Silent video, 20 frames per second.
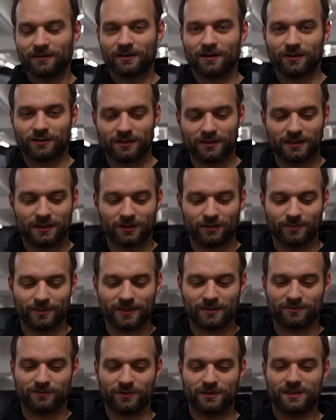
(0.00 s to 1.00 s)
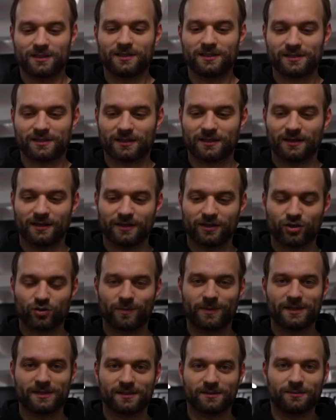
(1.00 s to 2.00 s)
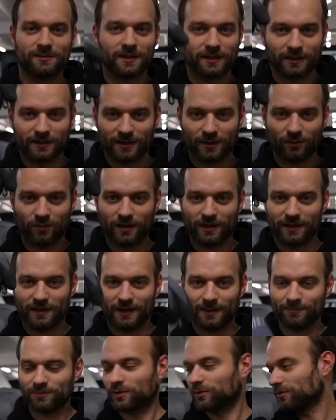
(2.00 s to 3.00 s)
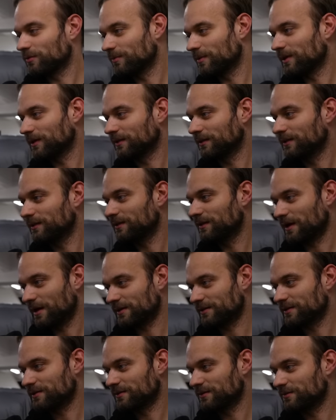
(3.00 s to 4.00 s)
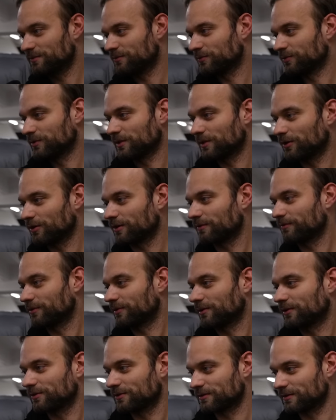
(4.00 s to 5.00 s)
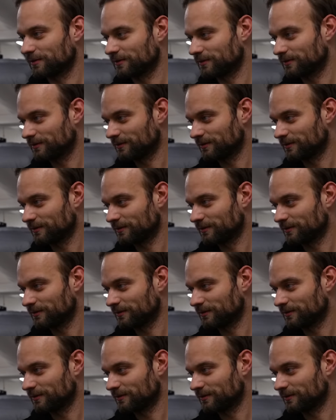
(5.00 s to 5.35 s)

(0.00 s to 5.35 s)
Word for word: und in dem Moment wird diese kleine Spitze mir genau einen Abdruck machen in die Achse, wo die Löcher von der Karosse sind.